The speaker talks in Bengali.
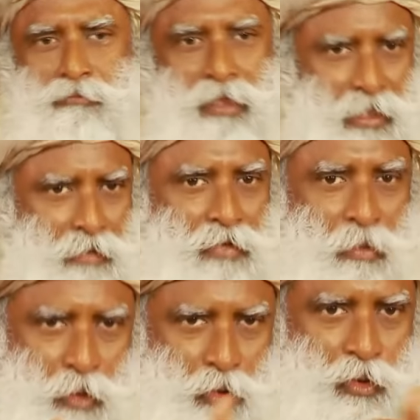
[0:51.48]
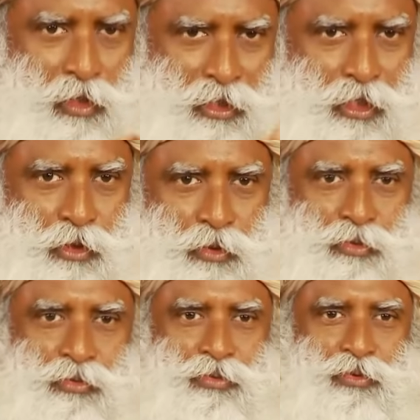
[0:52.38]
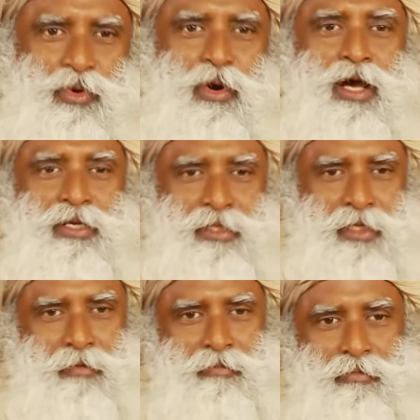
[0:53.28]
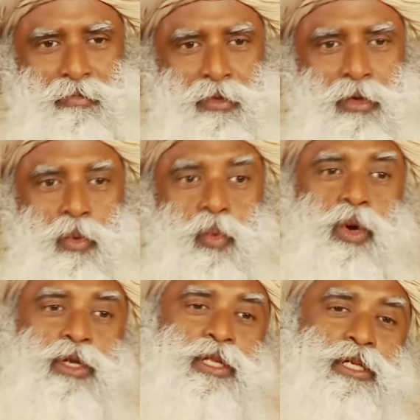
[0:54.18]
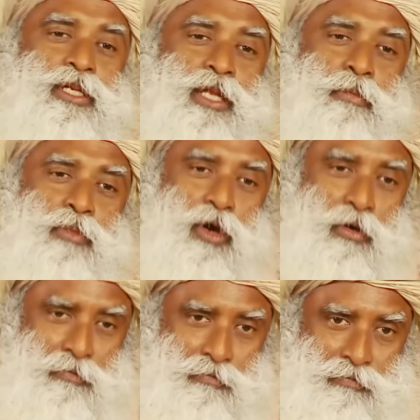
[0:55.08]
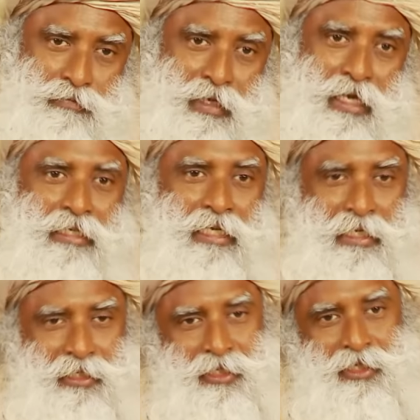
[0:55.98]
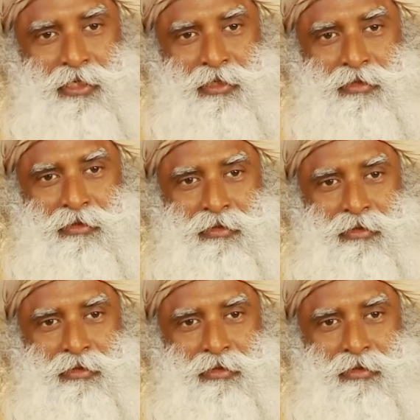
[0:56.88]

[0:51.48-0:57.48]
এখানে অনেকেই আপনার চেয়ে বড় তাদের জিজ্ঞেস করুন তারা আঠেরো বছর বয়সে যা স্বপ্ন দেখতেন